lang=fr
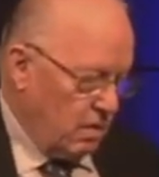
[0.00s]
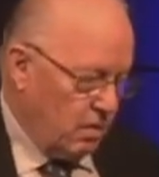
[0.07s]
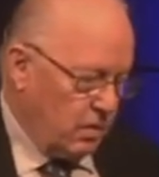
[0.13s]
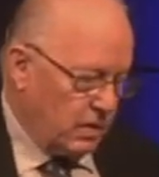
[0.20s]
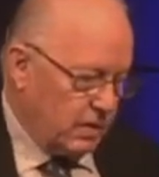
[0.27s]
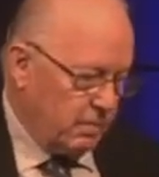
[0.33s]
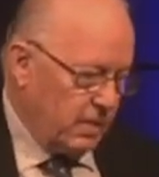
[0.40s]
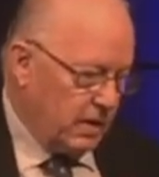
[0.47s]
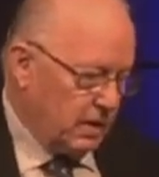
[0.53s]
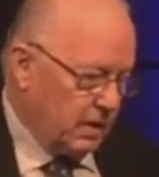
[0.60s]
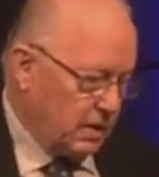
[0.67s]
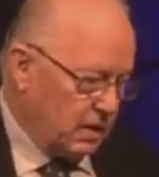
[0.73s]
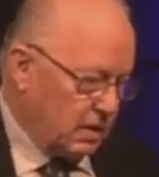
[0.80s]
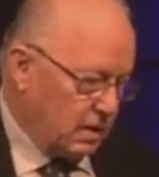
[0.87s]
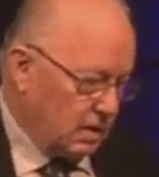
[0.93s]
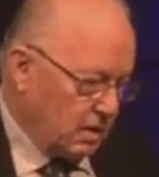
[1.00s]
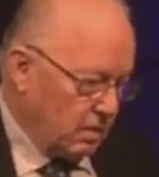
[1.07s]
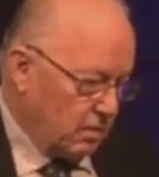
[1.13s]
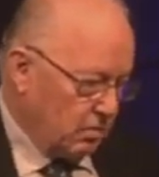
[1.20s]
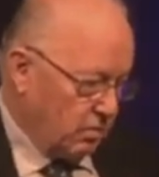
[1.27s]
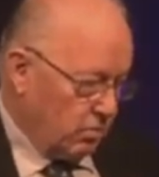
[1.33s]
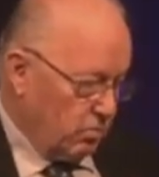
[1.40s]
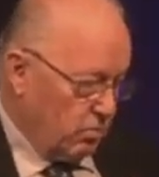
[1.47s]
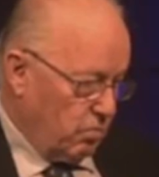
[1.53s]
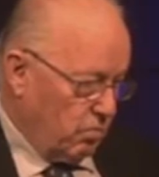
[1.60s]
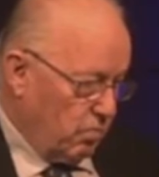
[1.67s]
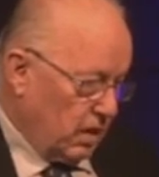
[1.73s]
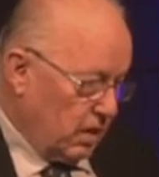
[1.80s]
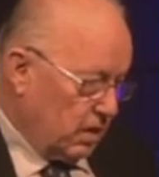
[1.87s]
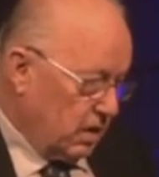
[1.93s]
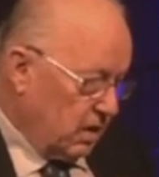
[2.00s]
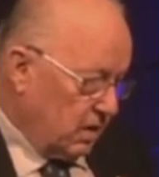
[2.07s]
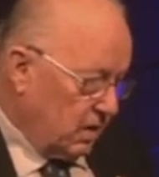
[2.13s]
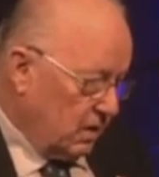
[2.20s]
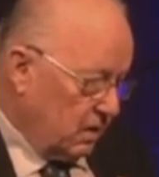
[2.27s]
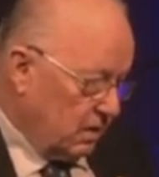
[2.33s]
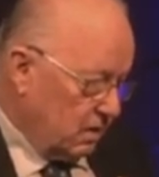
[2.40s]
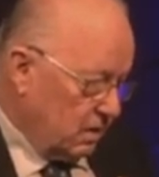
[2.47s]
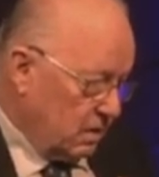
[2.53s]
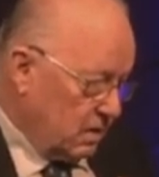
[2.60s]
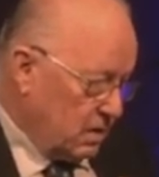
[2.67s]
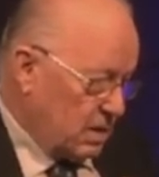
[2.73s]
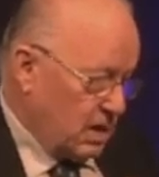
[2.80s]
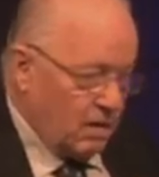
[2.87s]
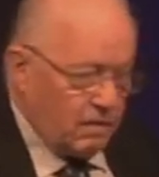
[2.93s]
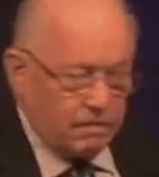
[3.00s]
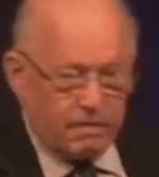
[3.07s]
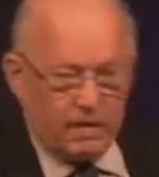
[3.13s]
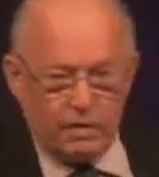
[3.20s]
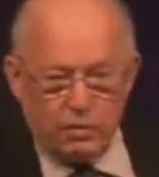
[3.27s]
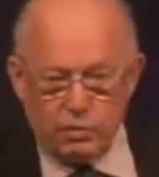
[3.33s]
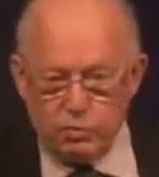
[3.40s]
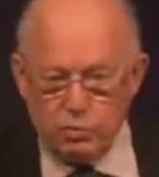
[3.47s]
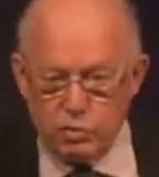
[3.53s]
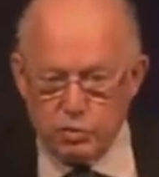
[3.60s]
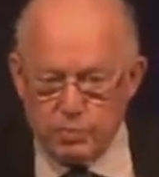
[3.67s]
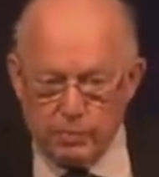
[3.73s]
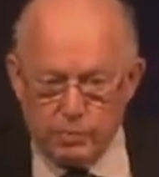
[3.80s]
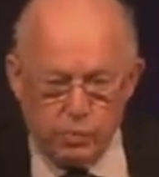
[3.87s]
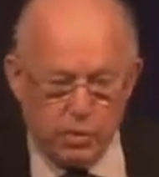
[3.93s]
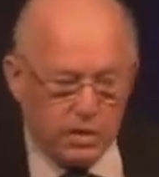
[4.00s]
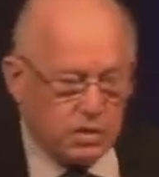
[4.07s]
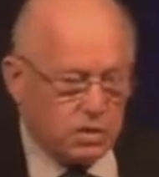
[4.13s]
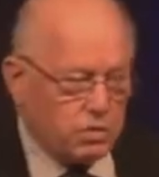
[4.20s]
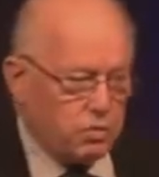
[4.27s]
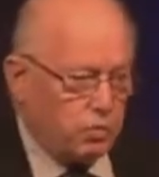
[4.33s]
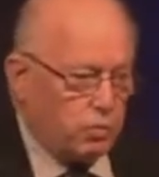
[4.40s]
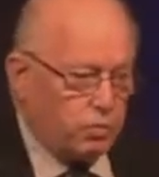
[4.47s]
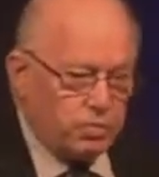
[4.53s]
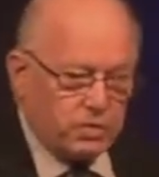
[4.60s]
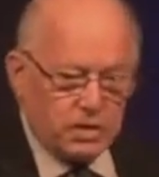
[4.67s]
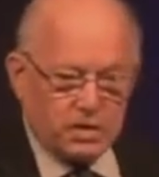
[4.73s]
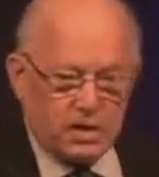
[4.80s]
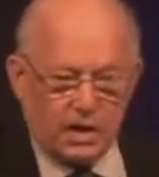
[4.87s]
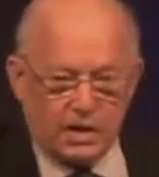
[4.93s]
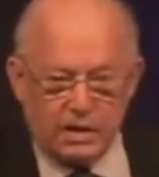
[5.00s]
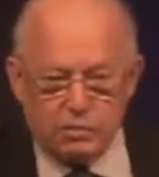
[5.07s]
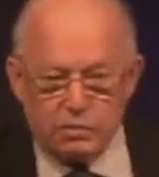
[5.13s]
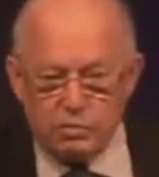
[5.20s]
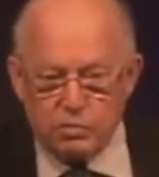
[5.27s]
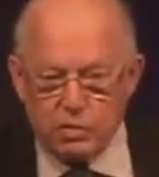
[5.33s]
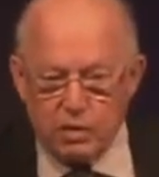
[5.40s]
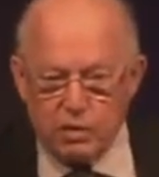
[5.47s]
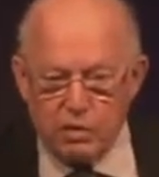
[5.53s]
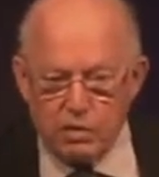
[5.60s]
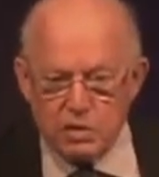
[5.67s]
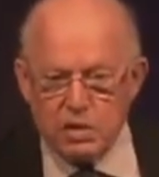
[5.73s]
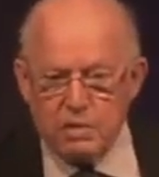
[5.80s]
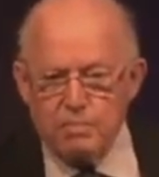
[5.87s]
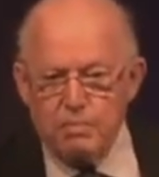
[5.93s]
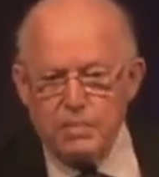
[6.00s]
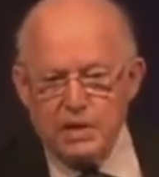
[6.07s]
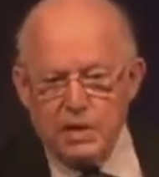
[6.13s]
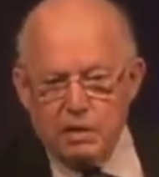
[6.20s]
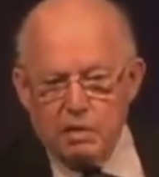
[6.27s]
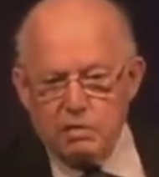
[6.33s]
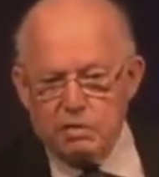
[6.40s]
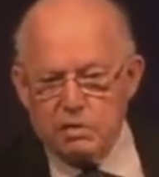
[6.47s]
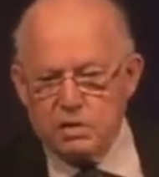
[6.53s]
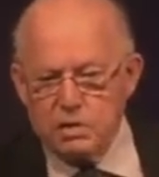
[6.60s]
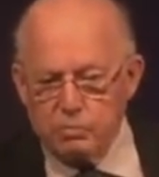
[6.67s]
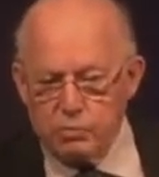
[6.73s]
le Québec, malgré sa valeureuse population, ses agriculteurs, ses mineurs, ses